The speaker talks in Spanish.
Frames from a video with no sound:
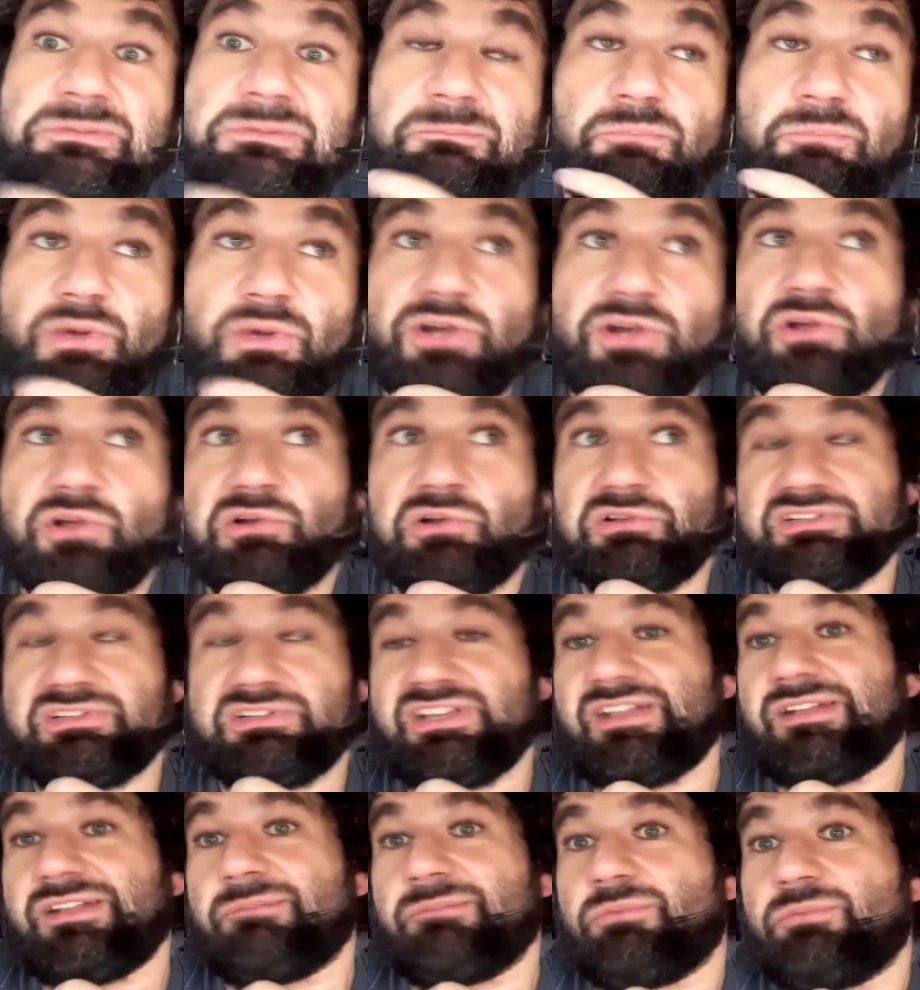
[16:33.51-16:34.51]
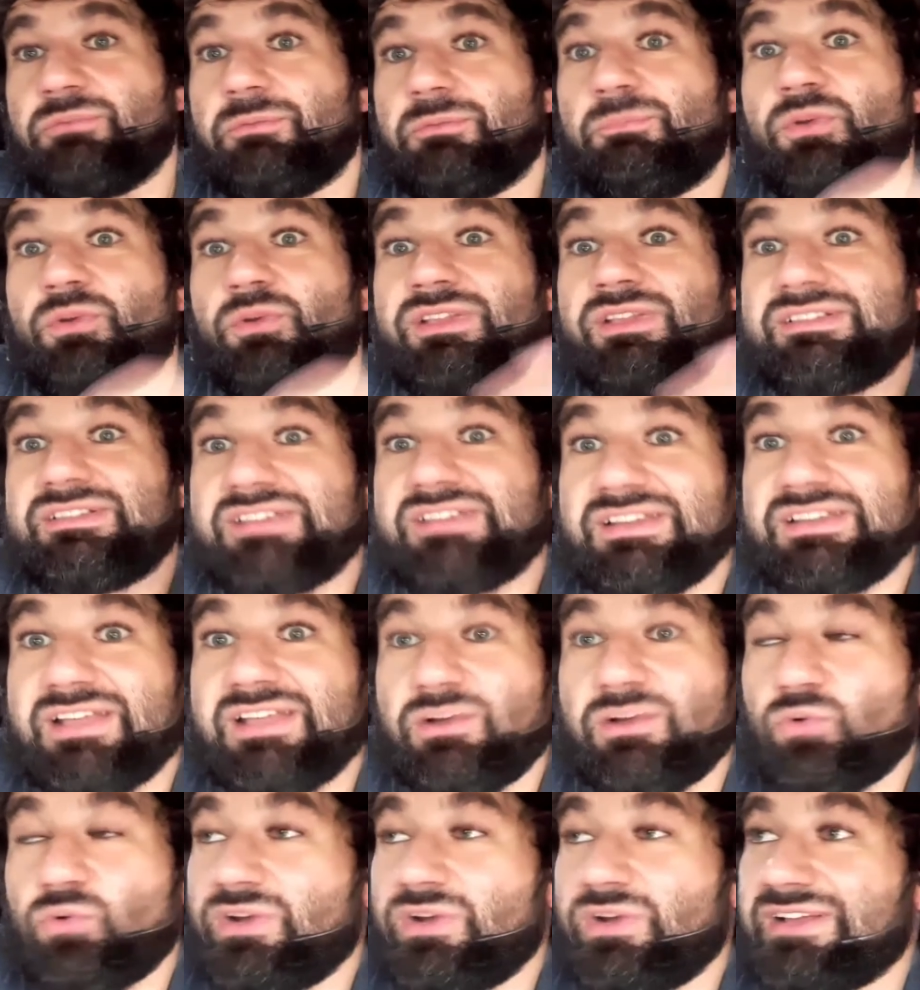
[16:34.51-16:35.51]
Pues no lo sé, pues puede ser
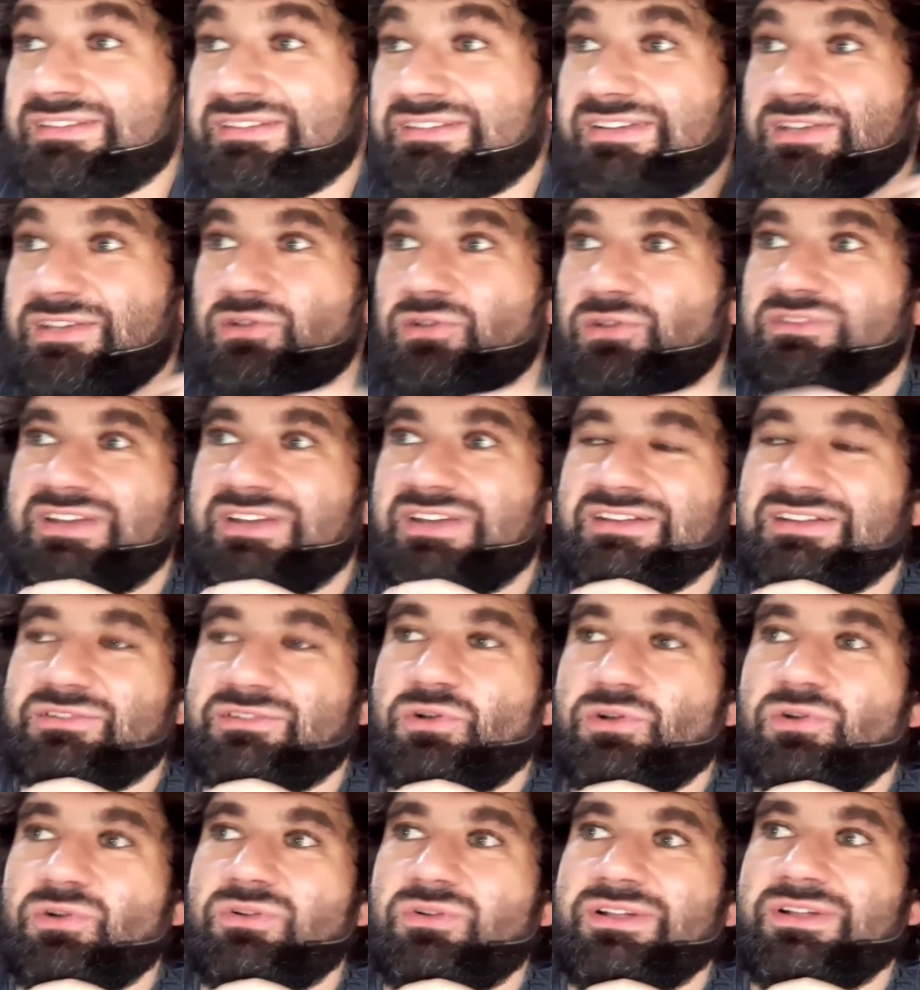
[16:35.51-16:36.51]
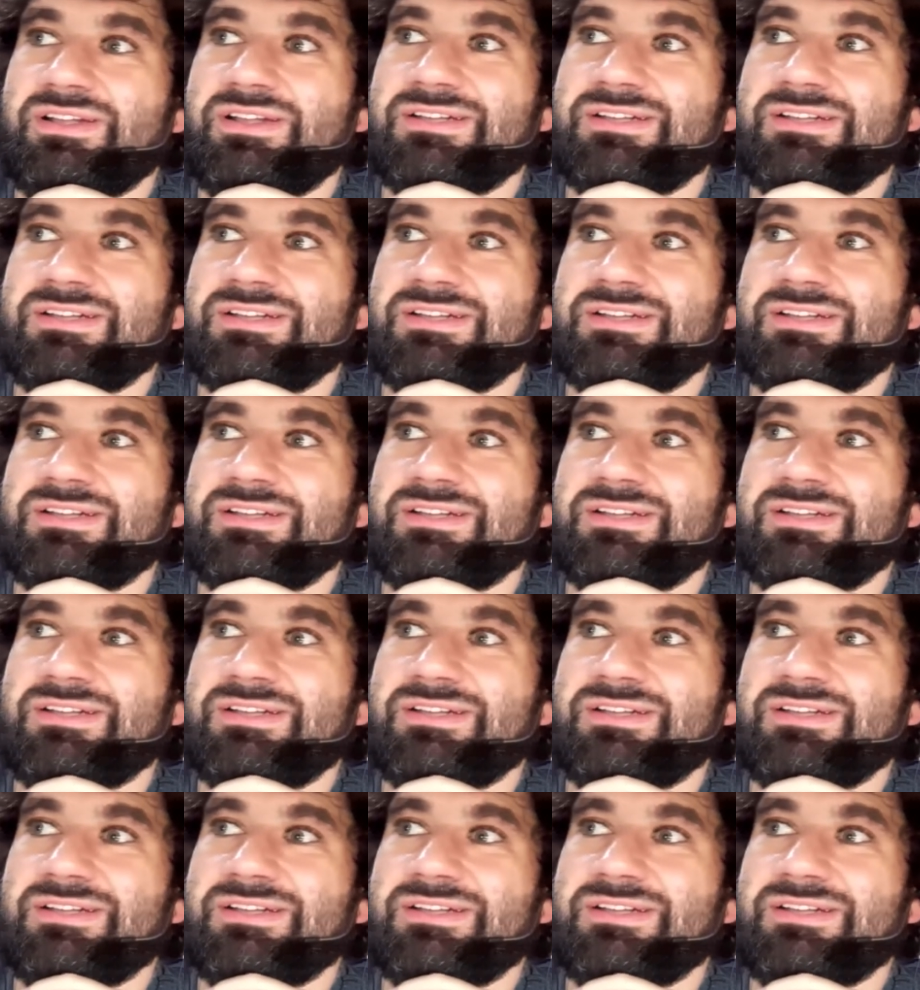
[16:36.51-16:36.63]
que algunas sí y otras no.